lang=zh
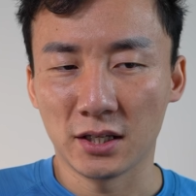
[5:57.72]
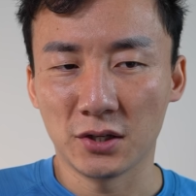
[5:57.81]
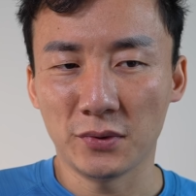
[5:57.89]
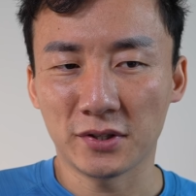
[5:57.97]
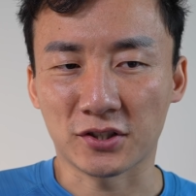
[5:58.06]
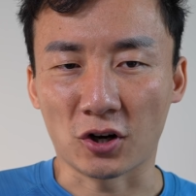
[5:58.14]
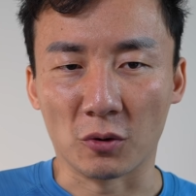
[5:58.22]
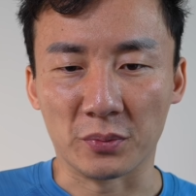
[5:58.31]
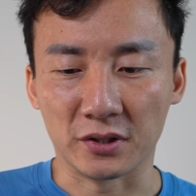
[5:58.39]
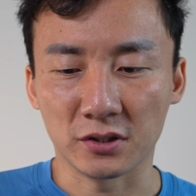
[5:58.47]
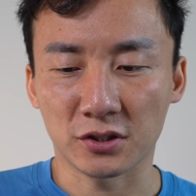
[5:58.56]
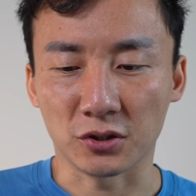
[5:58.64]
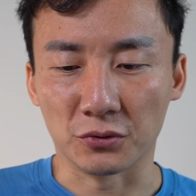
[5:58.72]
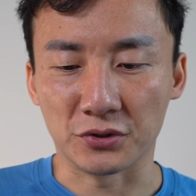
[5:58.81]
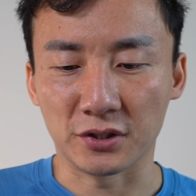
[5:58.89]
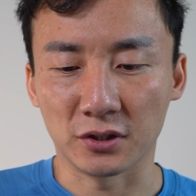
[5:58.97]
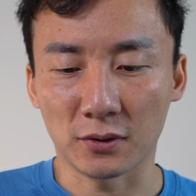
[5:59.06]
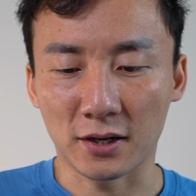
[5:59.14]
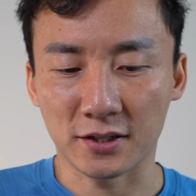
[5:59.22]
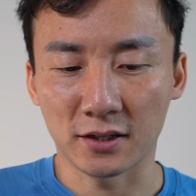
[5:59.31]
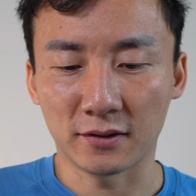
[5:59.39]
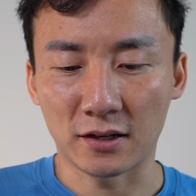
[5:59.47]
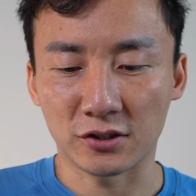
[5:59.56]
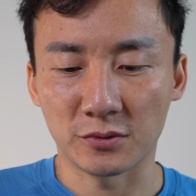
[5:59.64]
因为小屏手机的话，现
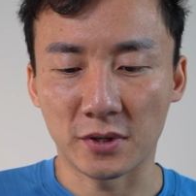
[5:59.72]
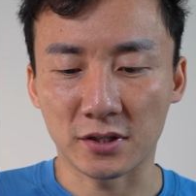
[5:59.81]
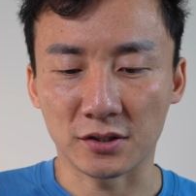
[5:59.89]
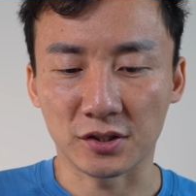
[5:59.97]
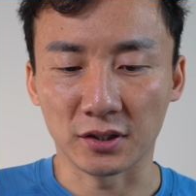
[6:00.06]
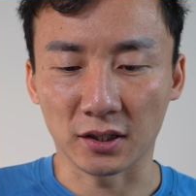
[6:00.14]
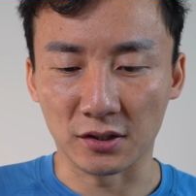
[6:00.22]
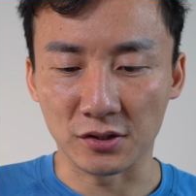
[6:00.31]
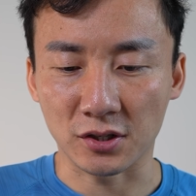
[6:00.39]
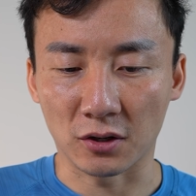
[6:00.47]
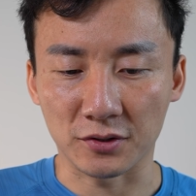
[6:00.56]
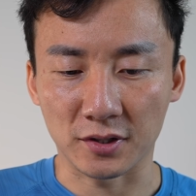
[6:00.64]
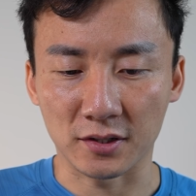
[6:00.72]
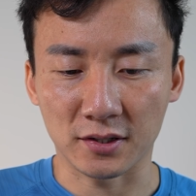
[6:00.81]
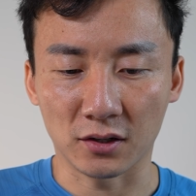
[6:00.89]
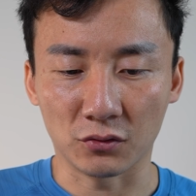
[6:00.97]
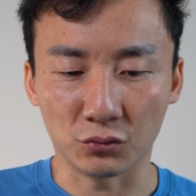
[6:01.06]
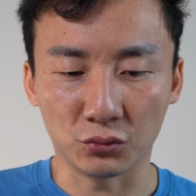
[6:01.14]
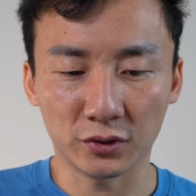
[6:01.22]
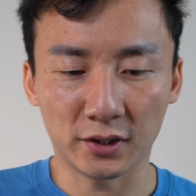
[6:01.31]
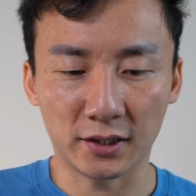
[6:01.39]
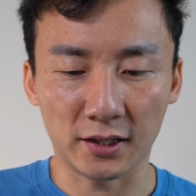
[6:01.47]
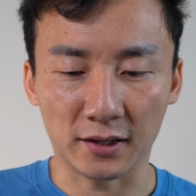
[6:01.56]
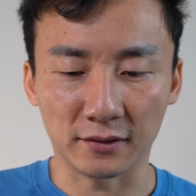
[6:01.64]
在在市面上真的很少见，像 五
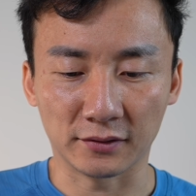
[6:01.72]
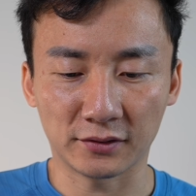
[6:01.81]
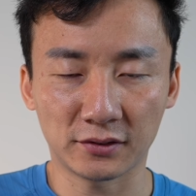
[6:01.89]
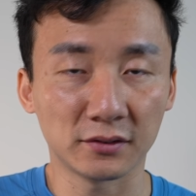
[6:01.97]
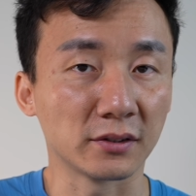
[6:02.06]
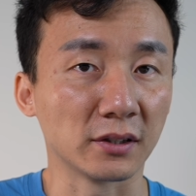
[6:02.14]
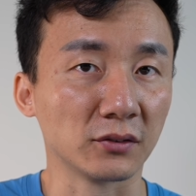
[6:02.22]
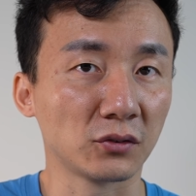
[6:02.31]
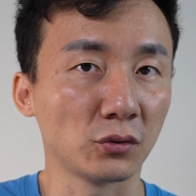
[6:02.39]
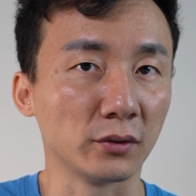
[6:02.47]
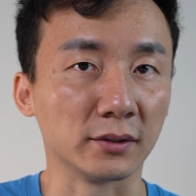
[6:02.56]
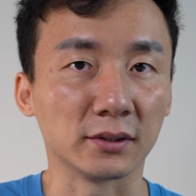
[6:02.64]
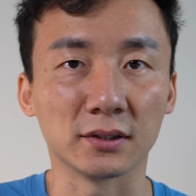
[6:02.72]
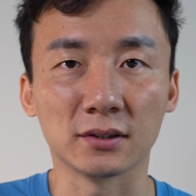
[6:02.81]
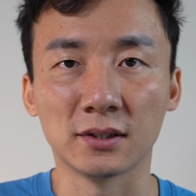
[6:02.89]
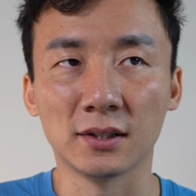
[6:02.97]
点四英寸的，